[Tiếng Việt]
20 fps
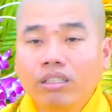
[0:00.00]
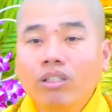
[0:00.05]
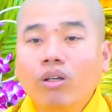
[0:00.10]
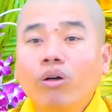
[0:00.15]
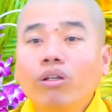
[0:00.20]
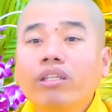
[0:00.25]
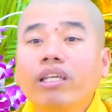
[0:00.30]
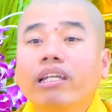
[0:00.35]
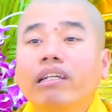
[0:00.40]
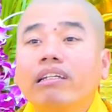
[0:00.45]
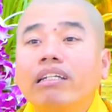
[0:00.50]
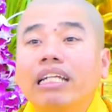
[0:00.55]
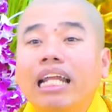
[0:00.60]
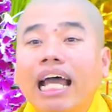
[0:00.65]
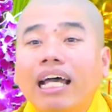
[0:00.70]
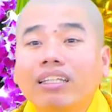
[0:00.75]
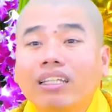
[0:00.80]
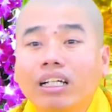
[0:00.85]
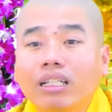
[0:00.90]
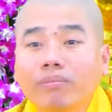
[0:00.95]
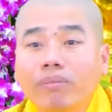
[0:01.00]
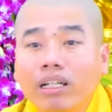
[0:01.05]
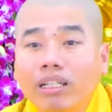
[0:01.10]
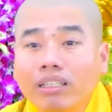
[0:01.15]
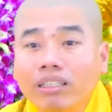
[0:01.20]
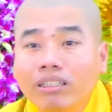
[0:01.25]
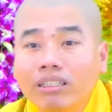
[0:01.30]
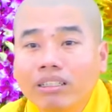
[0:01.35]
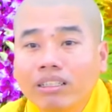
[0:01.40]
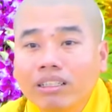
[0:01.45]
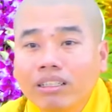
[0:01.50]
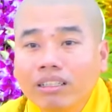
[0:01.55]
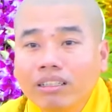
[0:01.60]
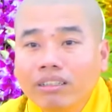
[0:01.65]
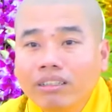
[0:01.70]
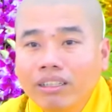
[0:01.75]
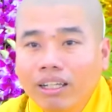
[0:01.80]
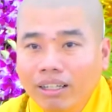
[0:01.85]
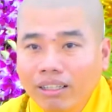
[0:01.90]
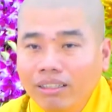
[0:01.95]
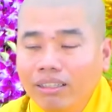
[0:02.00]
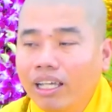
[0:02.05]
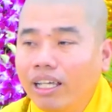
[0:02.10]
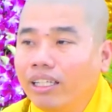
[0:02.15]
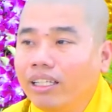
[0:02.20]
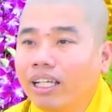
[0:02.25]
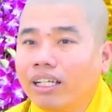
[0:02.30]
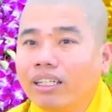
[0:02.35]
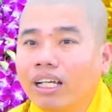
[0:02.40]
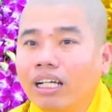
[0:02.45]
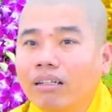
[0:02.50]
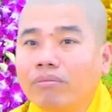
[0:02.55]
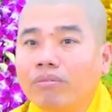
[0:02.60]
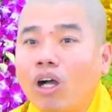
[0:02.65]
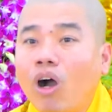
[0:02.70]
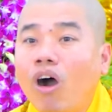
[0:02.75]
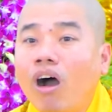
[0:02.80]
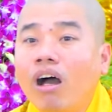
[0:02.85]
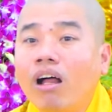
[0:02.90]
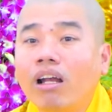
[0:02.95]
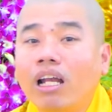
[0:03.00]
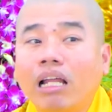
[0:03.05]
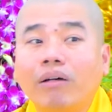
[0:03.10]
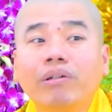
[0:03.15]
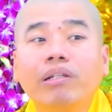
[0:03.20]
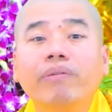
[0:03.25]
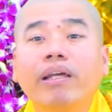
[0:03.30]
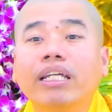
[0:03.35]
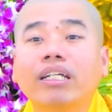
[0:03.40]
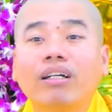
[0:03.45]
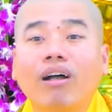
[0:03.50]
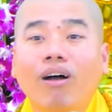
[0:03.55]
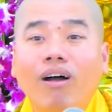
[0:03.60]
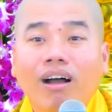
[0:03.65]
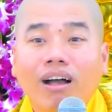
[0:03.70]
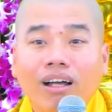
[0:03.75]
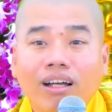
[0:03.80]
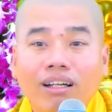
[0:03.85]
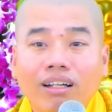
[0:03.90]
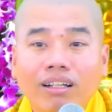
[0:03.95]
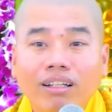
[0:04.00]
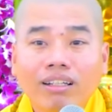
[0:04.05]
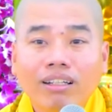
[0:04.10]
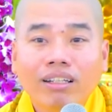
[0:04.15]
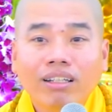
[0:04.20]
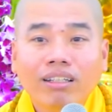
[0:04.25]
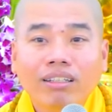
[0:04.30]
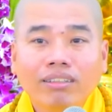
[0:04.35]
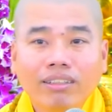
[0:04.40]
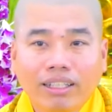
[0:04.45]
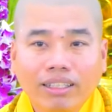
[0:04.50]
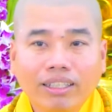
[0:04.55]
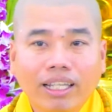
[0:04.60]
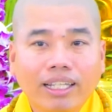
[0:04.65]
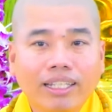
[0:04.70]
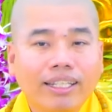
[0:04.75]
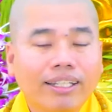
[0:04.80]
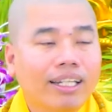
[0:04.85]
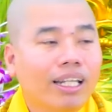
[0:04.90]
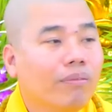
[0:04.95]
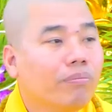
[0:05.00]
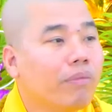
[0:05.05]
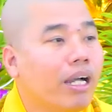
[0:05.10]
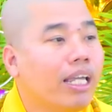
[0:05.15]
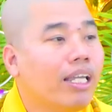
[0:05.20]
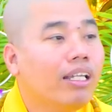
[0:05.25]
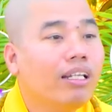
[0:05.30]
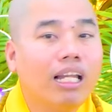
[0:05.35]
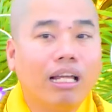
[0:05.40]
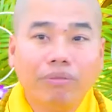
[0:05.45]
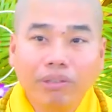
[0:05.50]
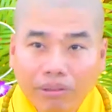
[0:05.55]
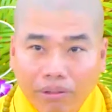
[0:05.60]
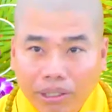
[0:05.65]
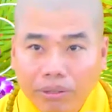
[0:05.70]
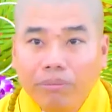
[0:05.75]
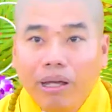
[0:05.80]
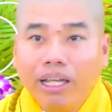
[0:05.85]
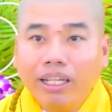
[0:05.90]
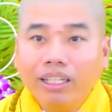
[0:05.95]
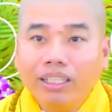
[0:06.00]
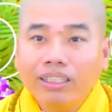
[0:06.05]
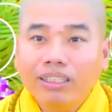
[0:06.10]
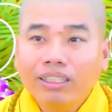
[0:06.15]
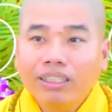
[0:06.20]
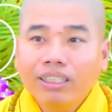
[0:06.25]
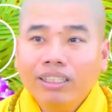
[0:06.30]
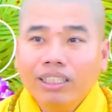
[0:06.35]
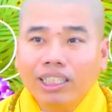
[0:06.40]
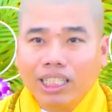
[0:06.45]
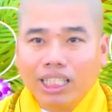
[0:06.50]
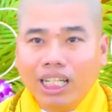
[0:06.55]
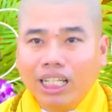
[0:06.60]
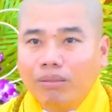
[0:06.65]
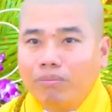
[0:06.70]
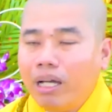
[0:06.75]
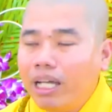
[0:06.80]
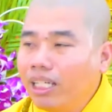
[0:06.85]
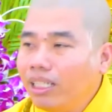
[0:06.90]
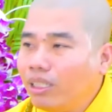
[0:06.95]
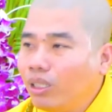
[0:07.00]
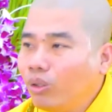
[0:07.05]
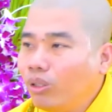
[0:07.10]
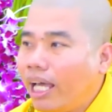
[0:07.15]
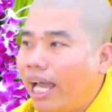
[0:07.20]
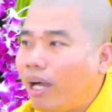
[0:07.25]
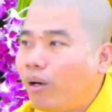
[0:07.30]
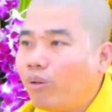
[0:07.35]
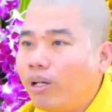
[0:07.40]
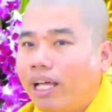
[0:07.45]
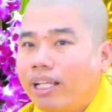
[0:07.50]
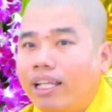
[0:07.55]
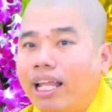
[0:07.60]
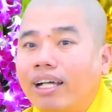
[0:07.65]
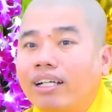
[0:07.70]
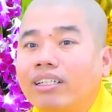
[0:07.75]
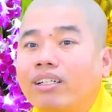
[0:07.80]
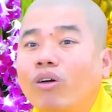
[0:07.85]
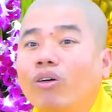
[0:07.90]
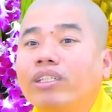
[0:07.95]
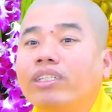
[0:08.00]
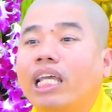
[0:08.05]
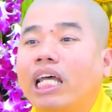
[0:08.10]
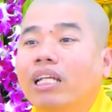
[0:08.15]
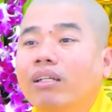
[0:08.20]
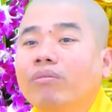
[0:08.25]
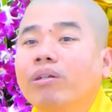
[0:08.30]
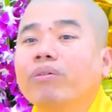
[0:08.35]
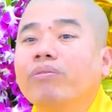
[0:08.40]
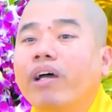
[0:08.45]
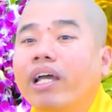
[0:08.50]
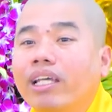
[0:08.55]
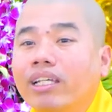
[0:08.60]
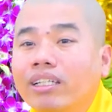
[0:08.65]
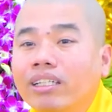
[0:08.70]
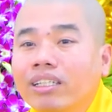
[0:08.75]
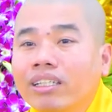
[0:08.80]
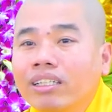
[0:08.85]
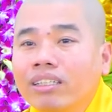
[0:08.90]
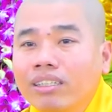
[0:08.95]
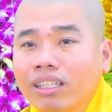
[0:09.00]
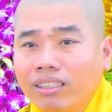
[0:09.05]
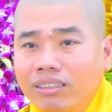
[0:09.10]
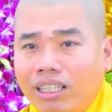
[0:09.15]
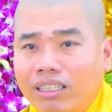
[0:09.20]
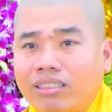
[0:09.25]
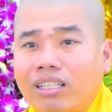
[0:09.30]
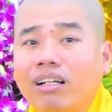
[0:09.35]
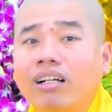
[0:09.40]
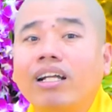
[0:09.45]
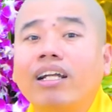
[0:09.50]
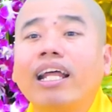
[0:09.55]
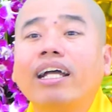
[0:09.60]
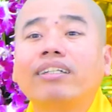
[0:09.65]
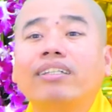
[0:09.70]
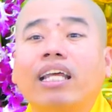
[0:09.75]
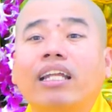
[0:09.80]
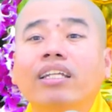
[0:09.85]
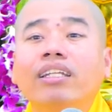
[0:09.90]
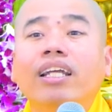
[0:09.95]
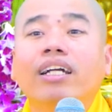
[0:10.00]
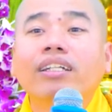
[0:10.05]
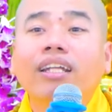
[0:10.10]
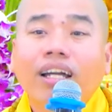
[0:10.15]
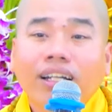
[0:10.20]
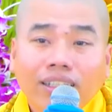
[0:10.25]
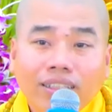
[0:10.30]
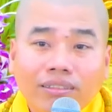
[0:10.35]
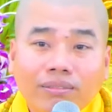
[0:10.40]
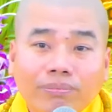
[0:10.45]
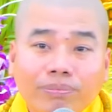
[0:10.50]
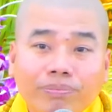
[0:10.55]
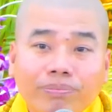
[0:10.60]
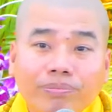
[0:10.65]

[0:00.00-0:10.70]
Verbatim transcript: Do nhìn ra từ mình. Những gì những đức có là quý vị có, những gì những đức bị là quý vị bị. Những đức bị chỗ nào là đang nói chỉnh quý vị, nhưng thật sự là đang chỉnh những đức.